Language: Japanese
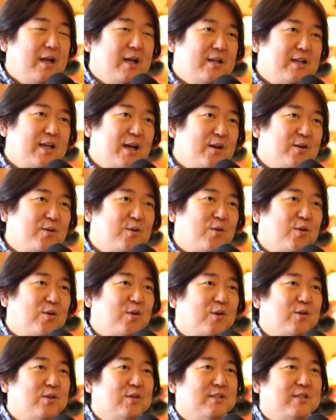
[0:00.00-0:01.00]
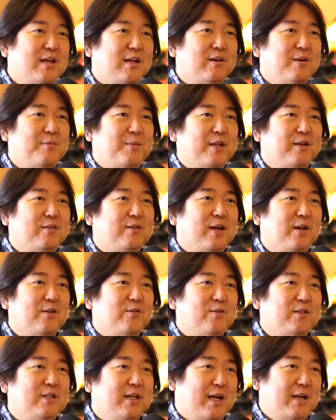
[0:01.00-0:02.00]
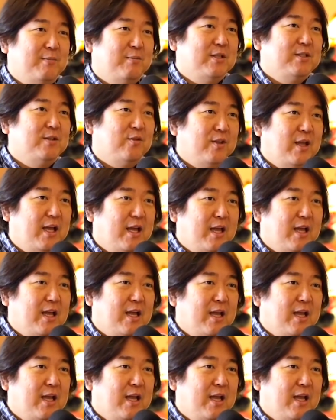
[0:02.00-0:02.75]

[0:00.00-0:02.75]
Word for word: 結構ろくじゅっさいぐらいまでいく可能性がありますよね。